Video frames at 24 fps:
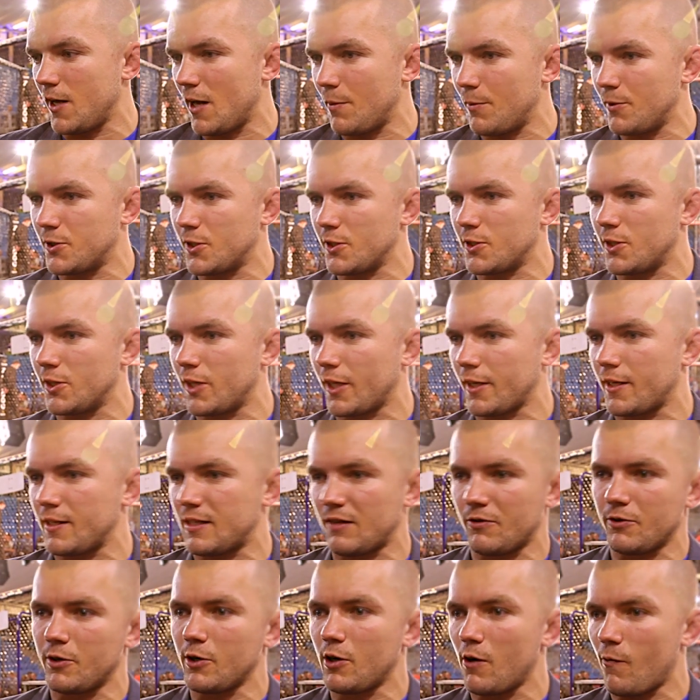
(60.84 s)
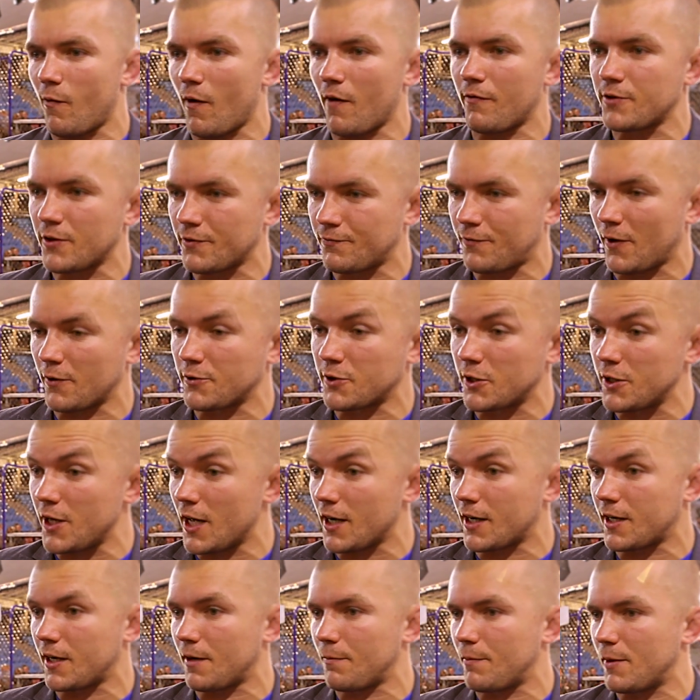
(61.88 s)
ja myślę, że takich zawodników
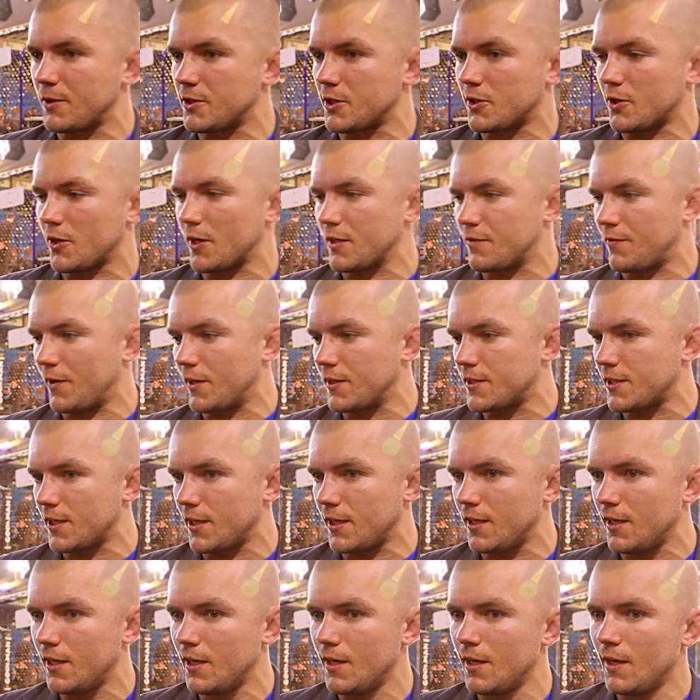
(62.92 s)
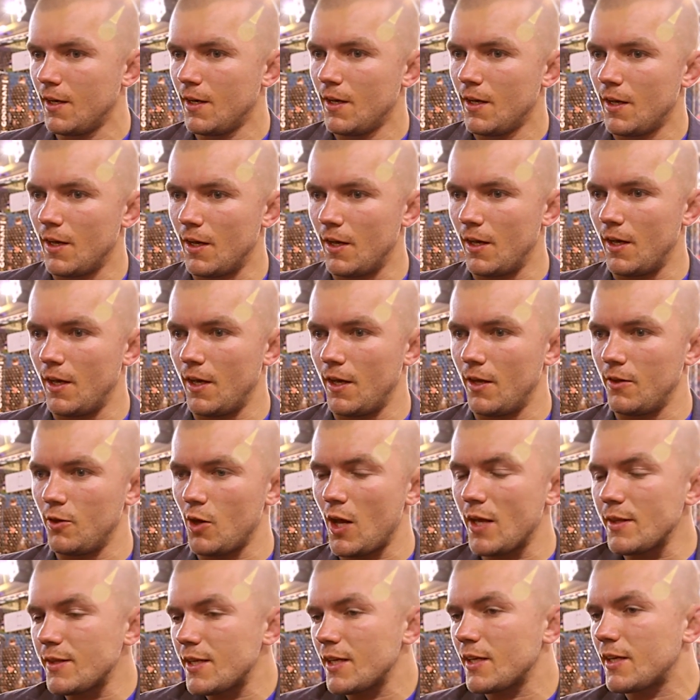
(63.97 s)
Wawrzyniak będzie coraz więcej. E, no
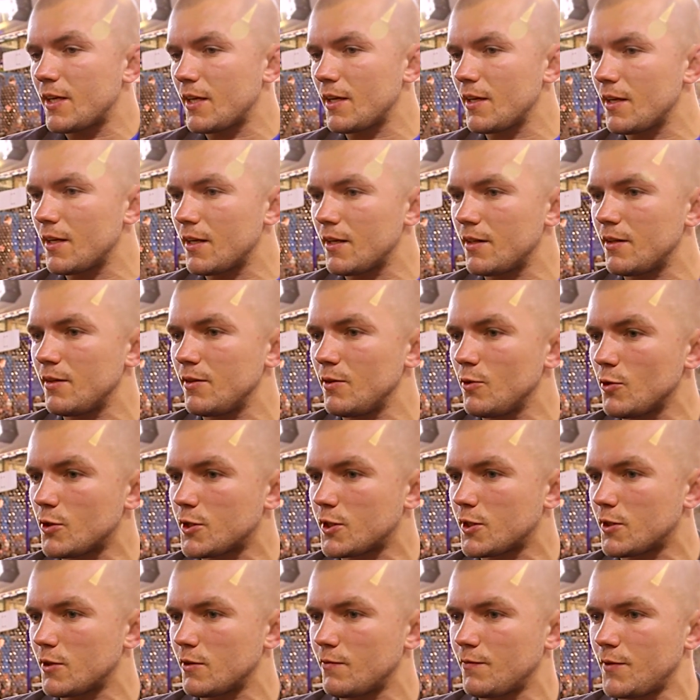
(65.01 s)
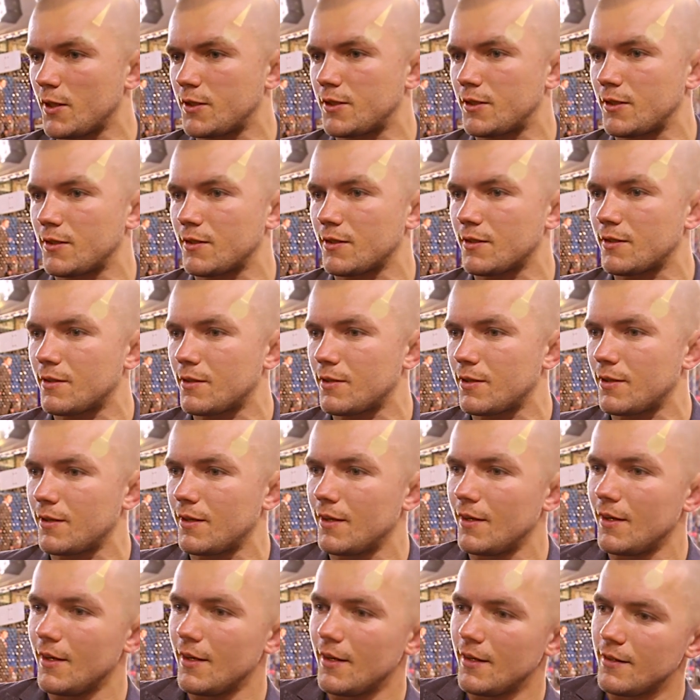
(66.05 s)
Antek już, wiesz,
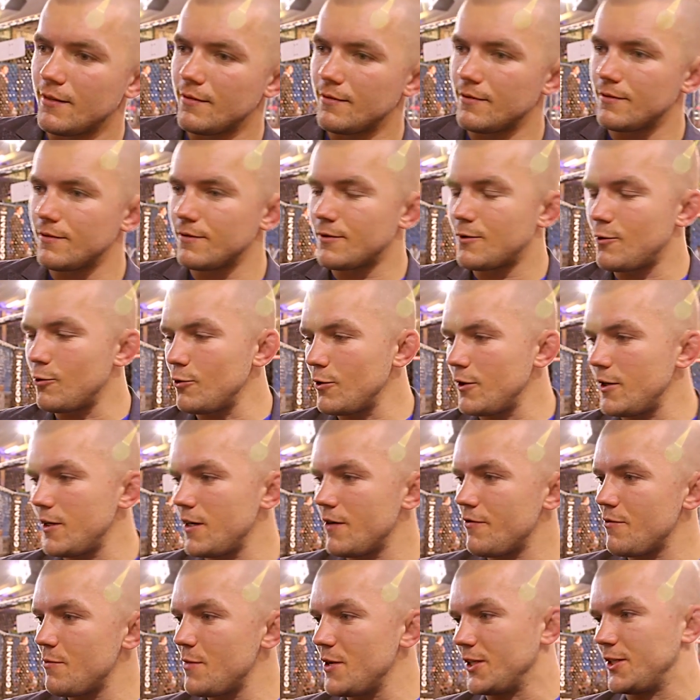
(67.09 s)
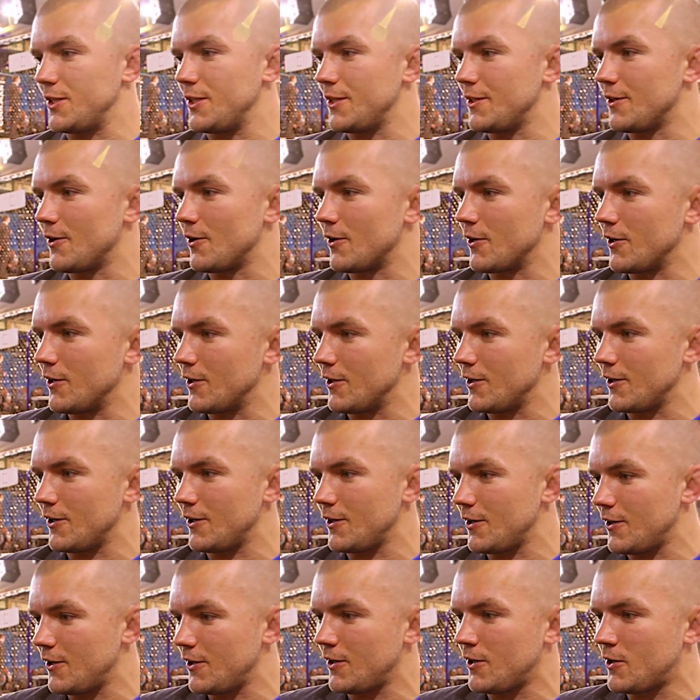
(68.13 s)
kuli nie wymyśli, no i,
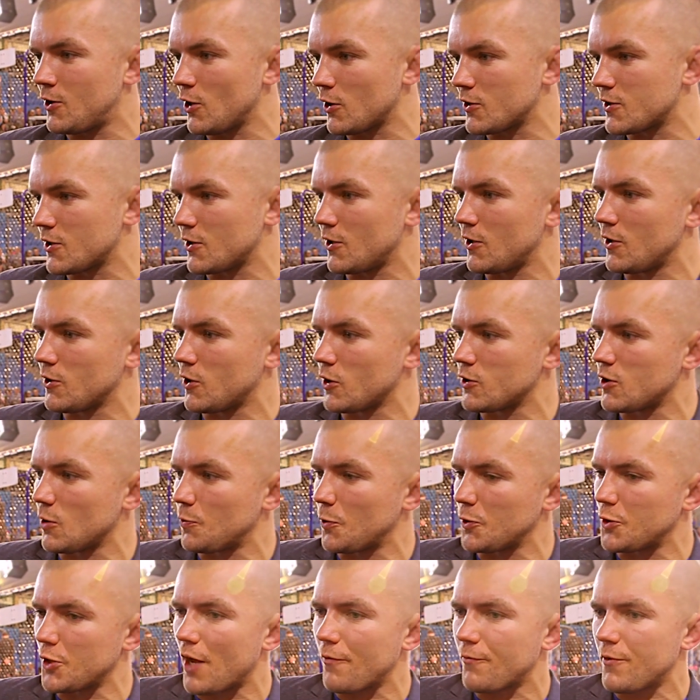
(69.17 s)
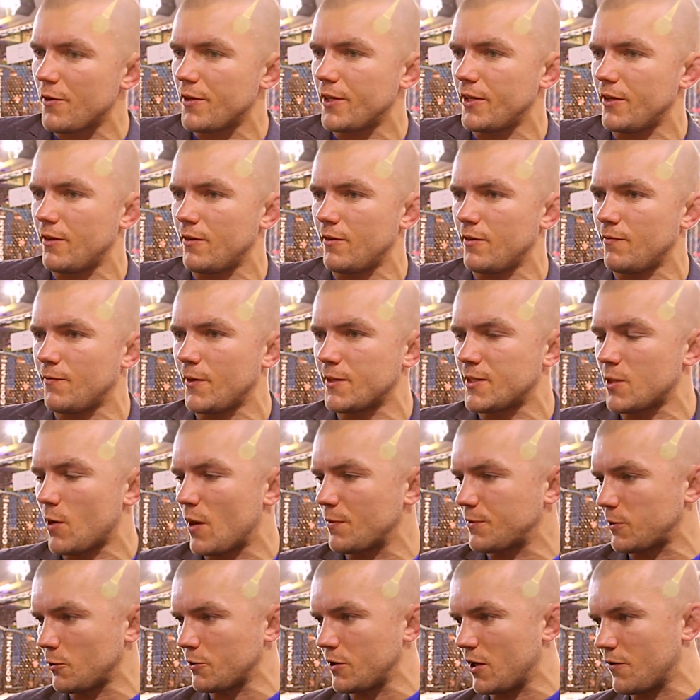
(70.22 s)
i, i to, co, to, co potrafi, wiedzą
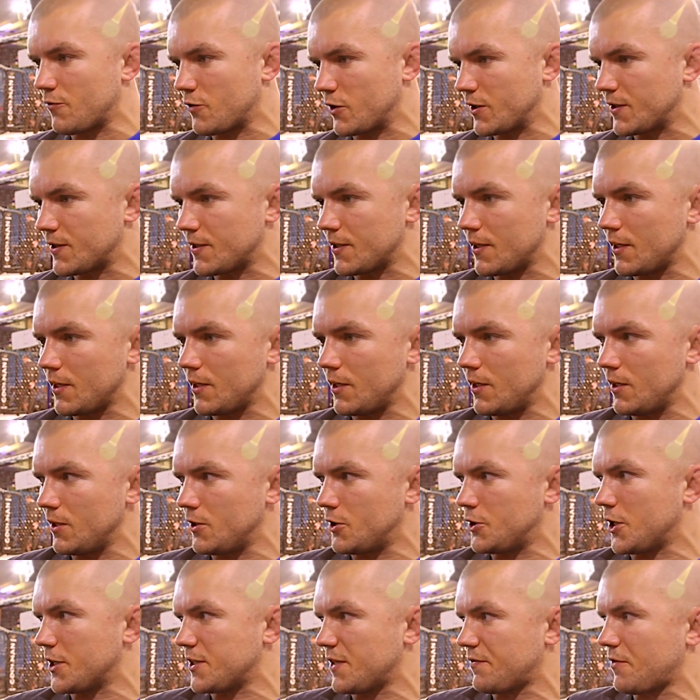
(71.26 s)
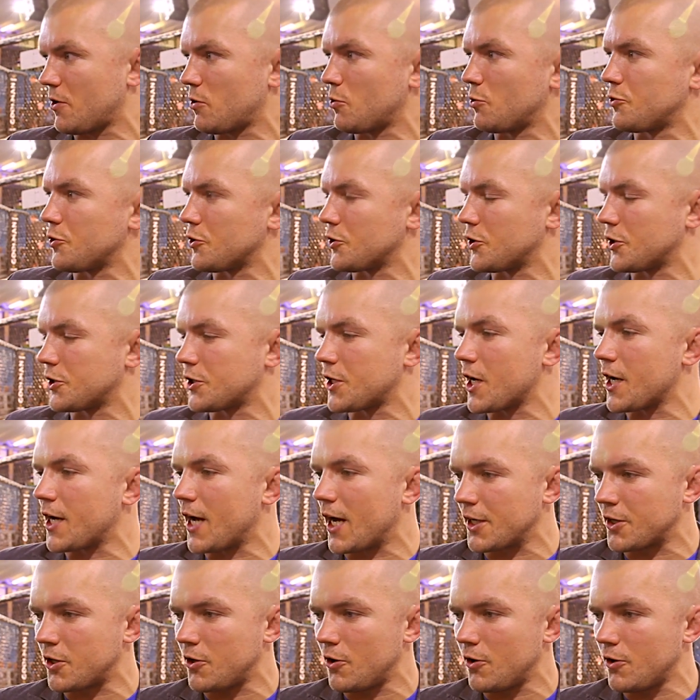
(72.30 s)
absolutnie wszyscy i dzisiaj zawiodło troszeczkę
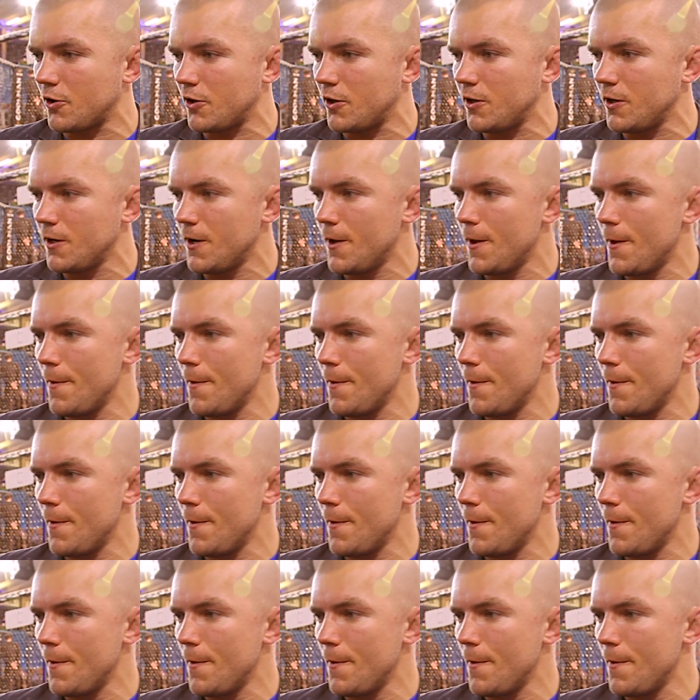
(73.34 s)
cardio i,